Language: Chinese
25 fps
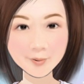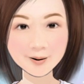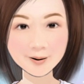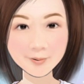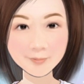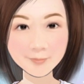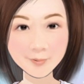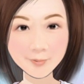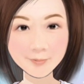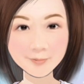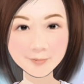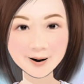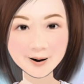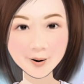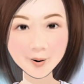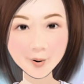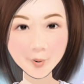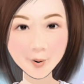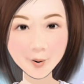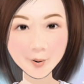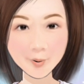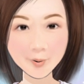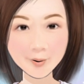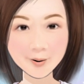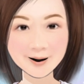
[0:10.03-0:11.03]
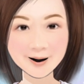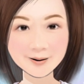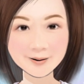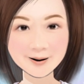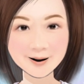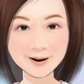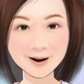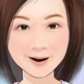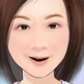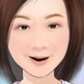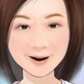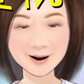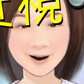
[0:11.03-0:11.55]
部分的妈妈都会遇
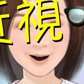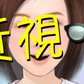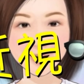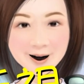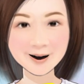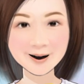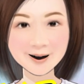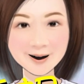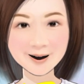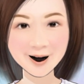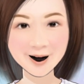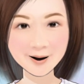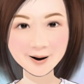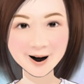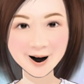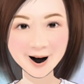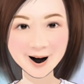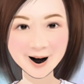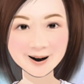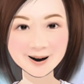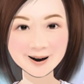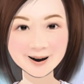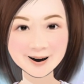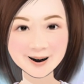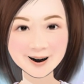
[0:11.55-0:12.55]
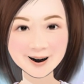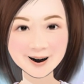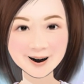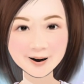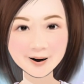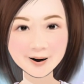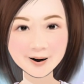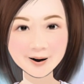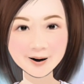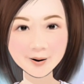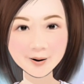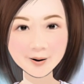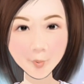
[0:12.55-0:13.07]
到的小孩
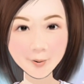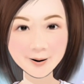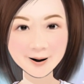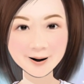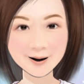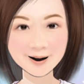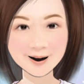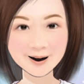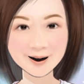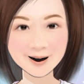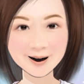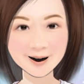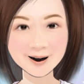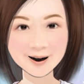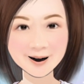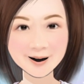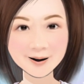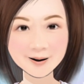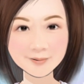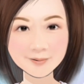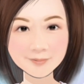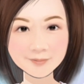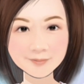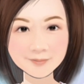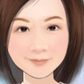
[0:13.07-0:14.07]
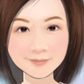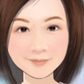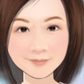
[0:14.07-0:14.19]
近视问题。